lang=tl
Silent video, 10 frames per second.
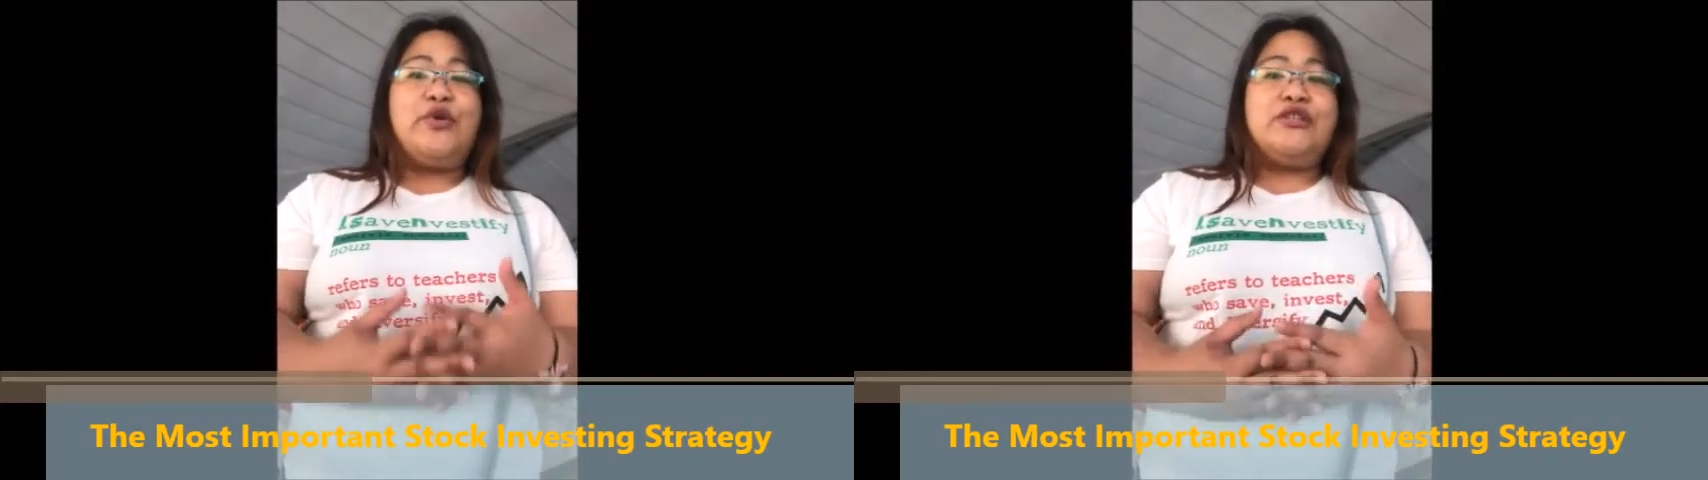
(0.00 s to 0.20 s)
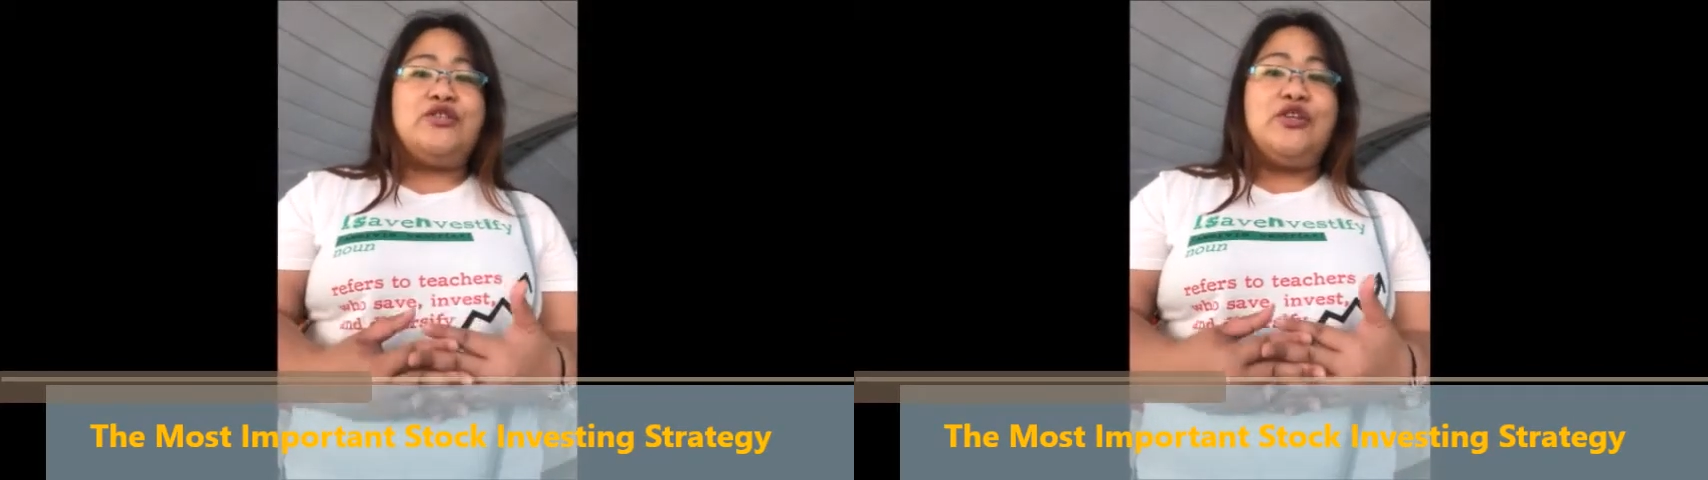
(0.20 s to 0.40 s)

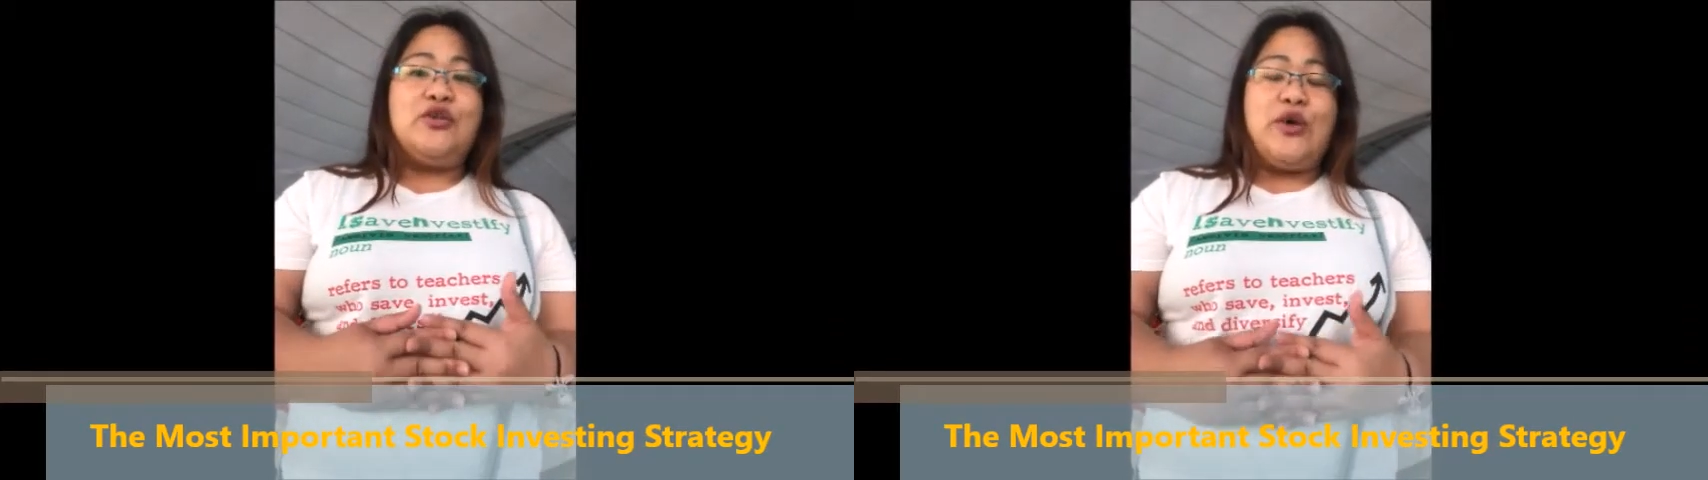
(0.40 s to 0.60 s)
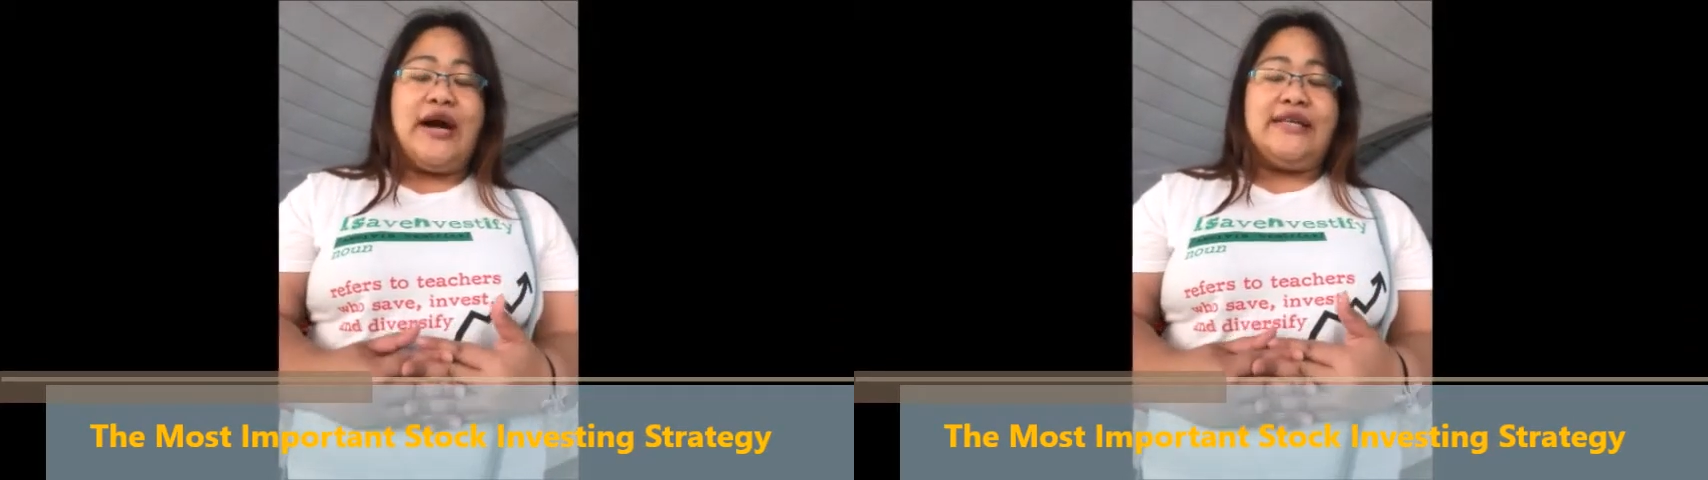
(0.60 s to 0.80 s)

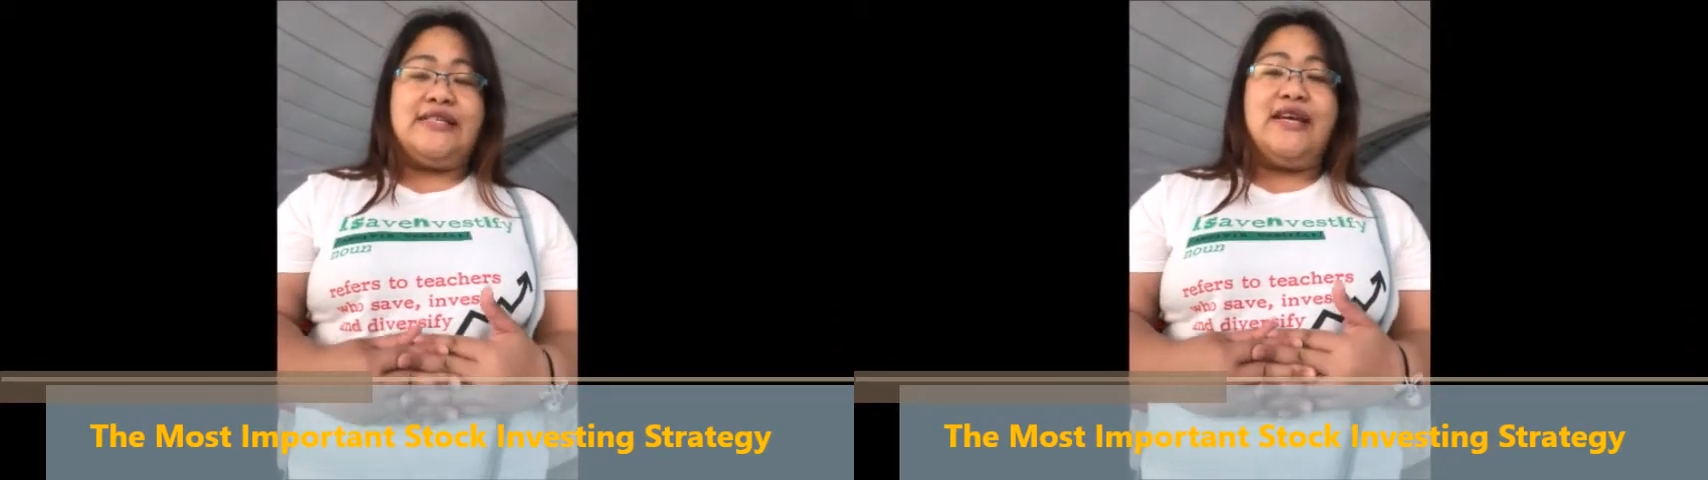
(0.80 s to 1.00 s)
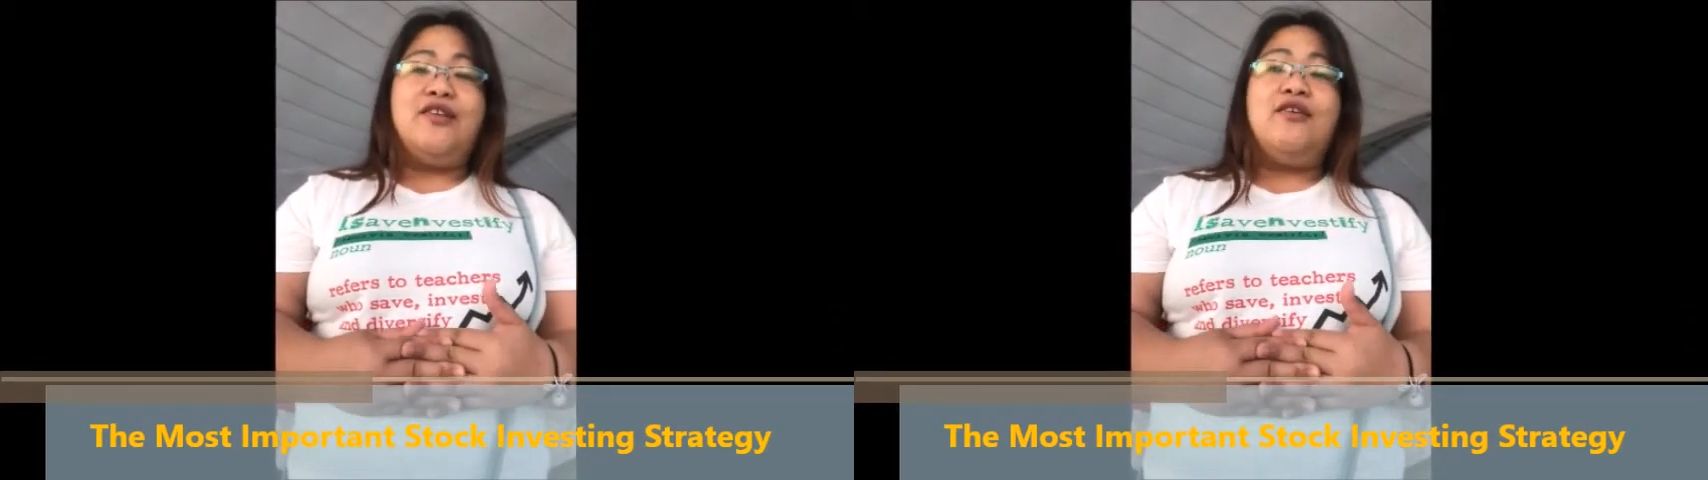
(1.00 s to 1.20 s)
question to
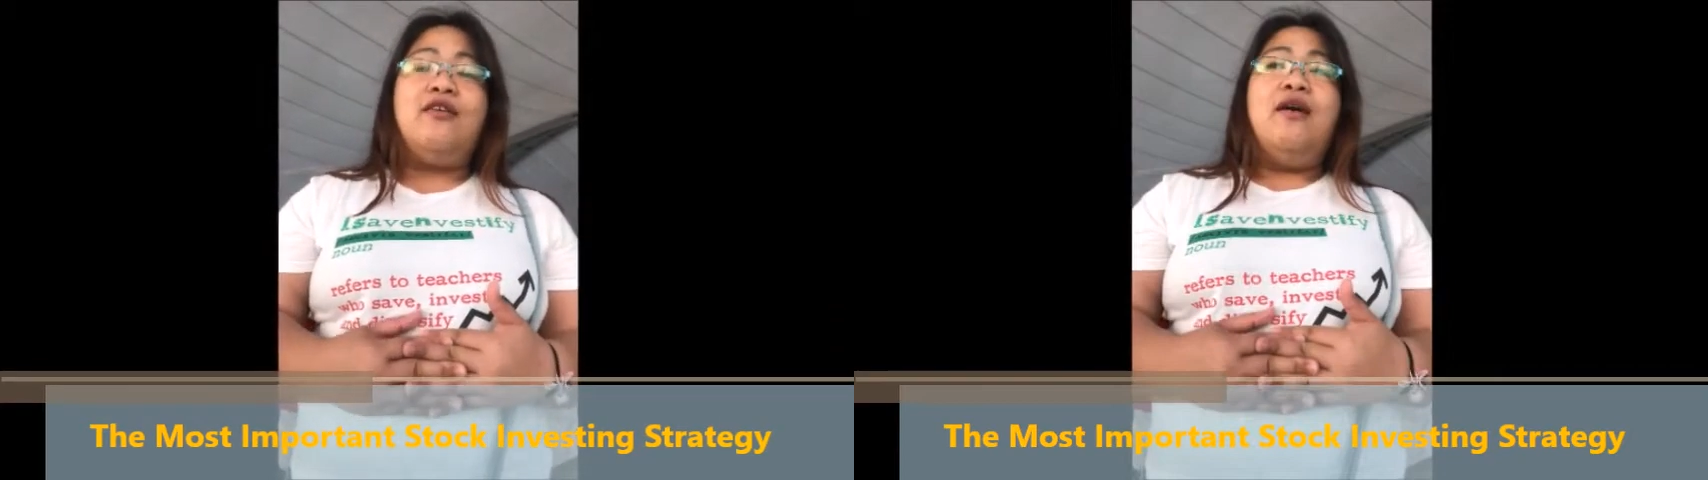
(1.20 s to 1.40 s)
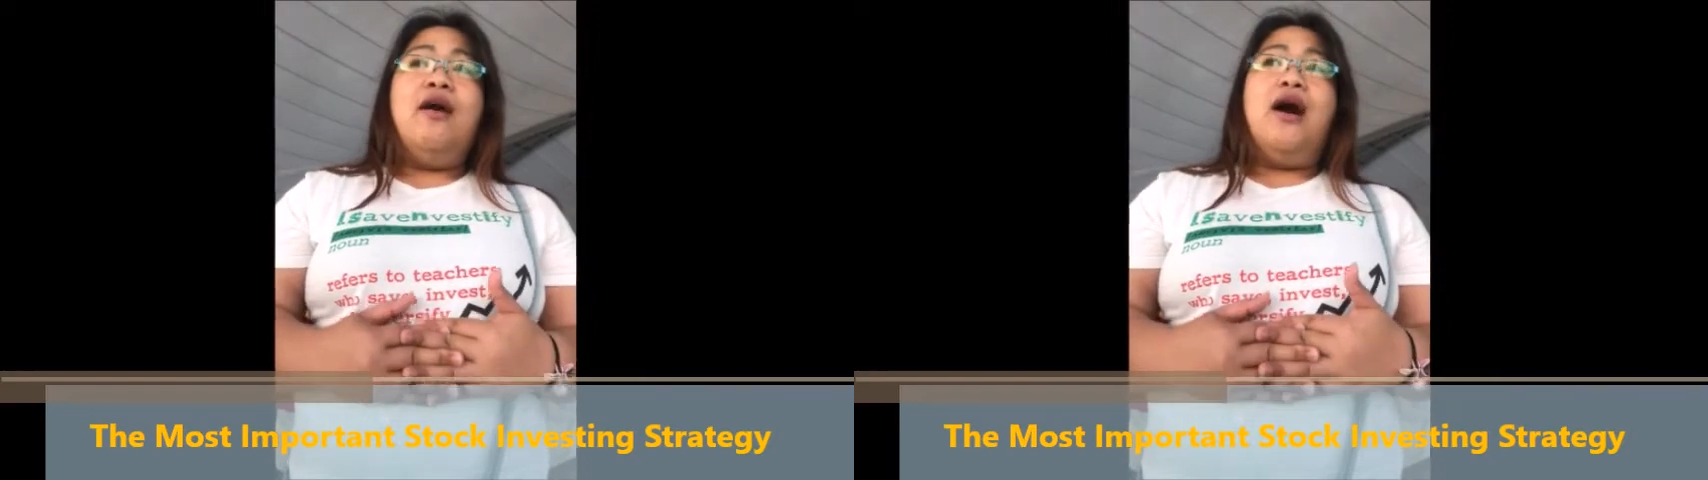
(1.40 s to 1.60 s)
ask. Ano?